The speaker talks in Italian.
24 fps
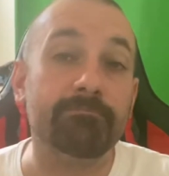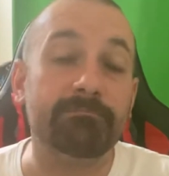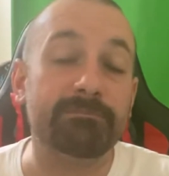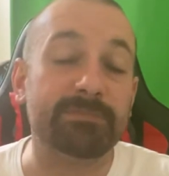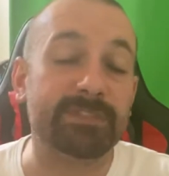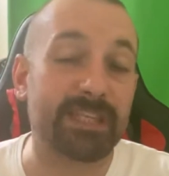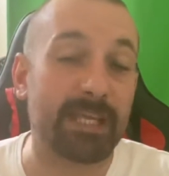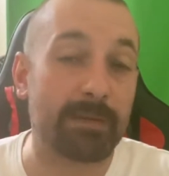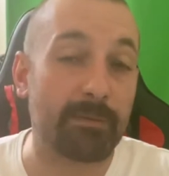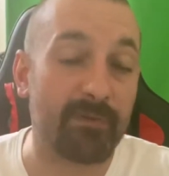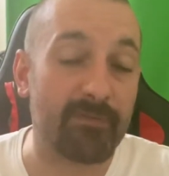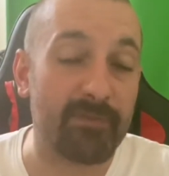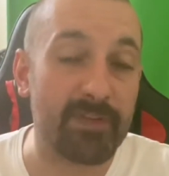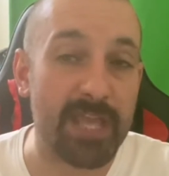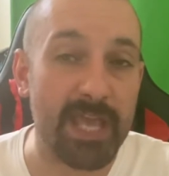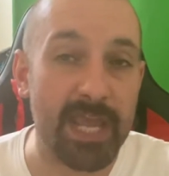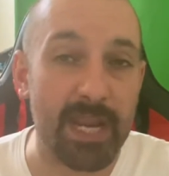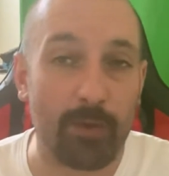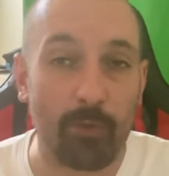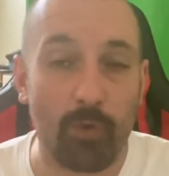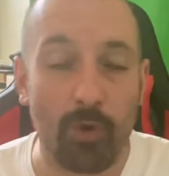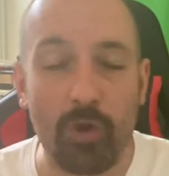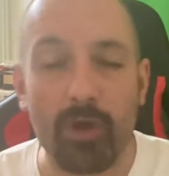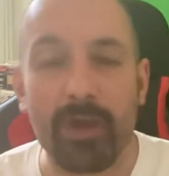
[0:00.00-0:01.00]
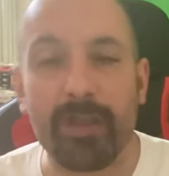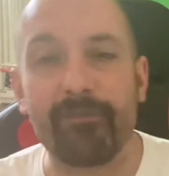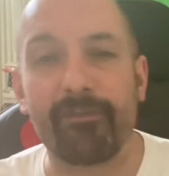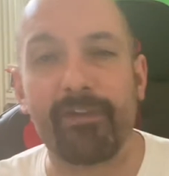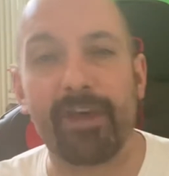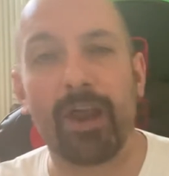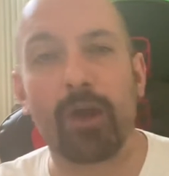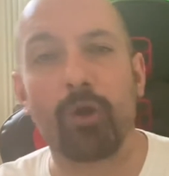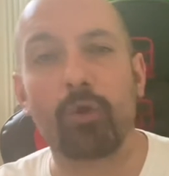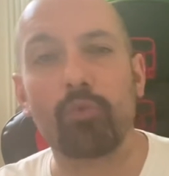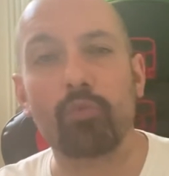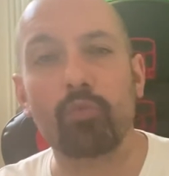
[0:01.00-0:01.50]
Staremo a vedere quello che
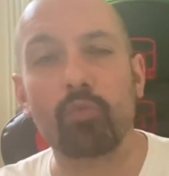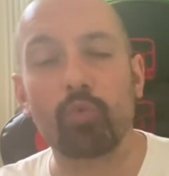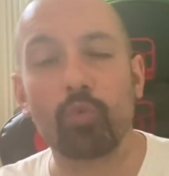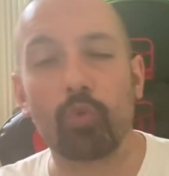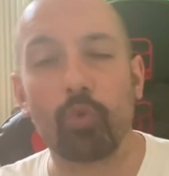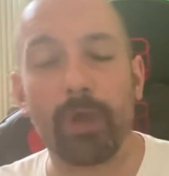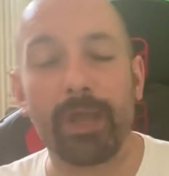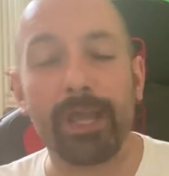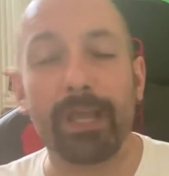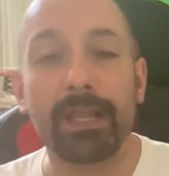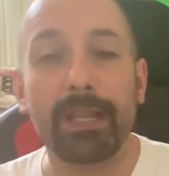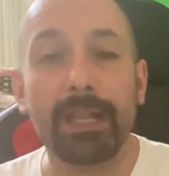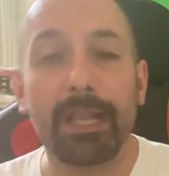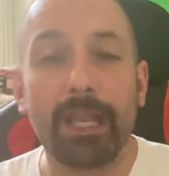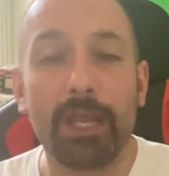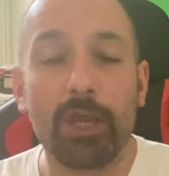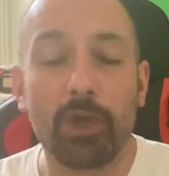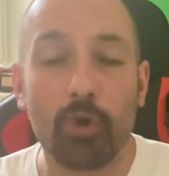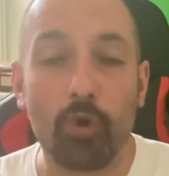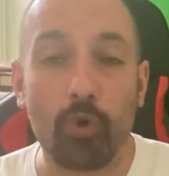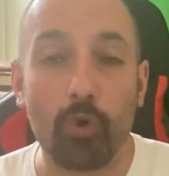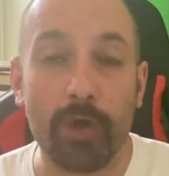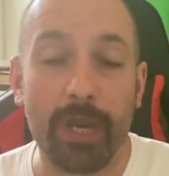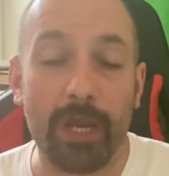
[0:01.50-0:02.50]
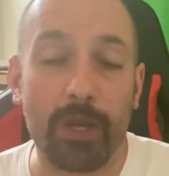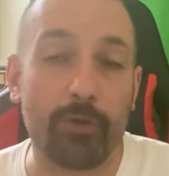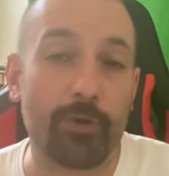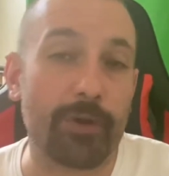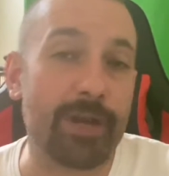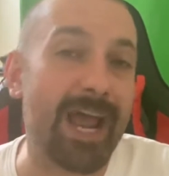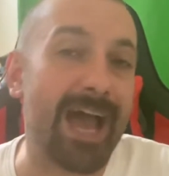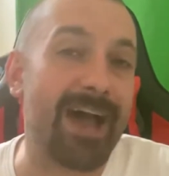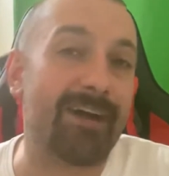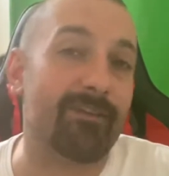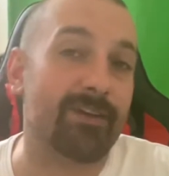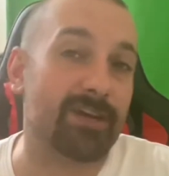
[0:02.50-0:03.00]
farà comunque con Kelor
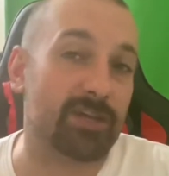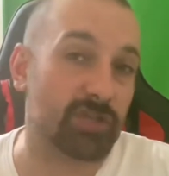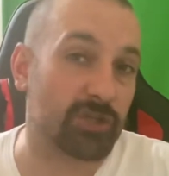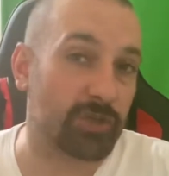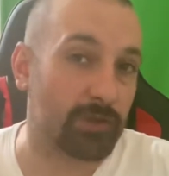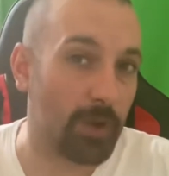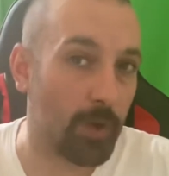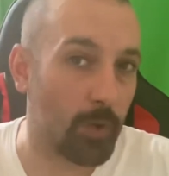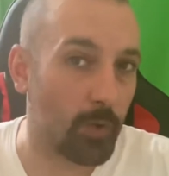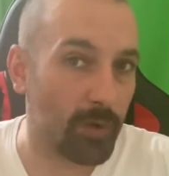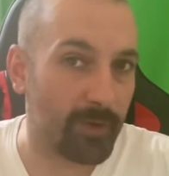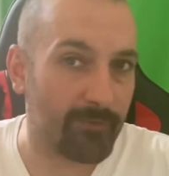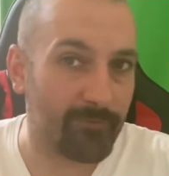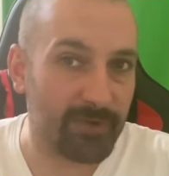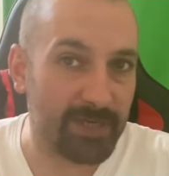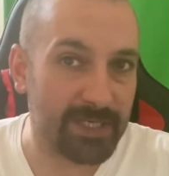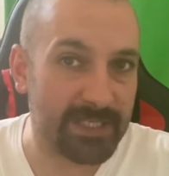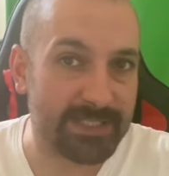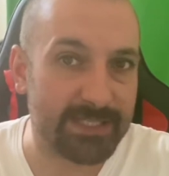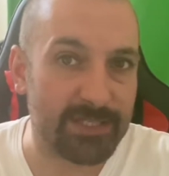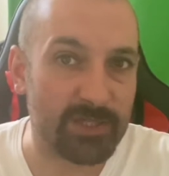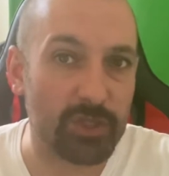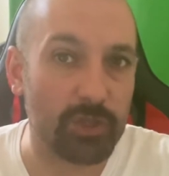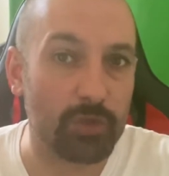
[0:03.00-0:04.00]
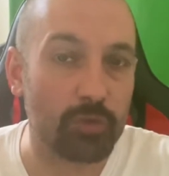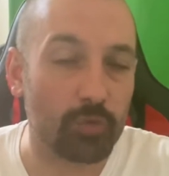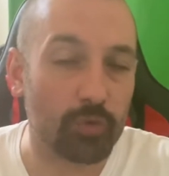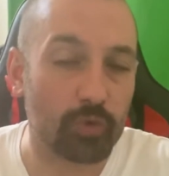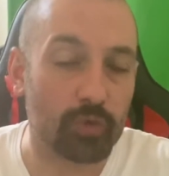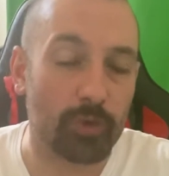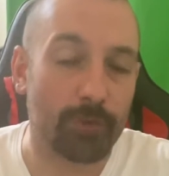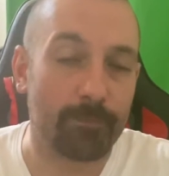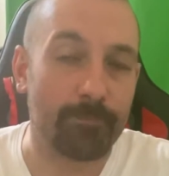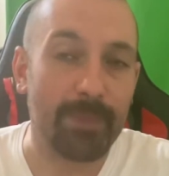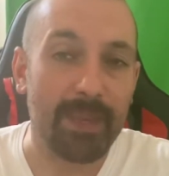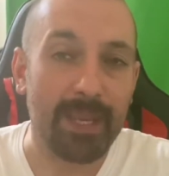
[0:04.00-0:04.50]
Navas, che quello venisse ceduto,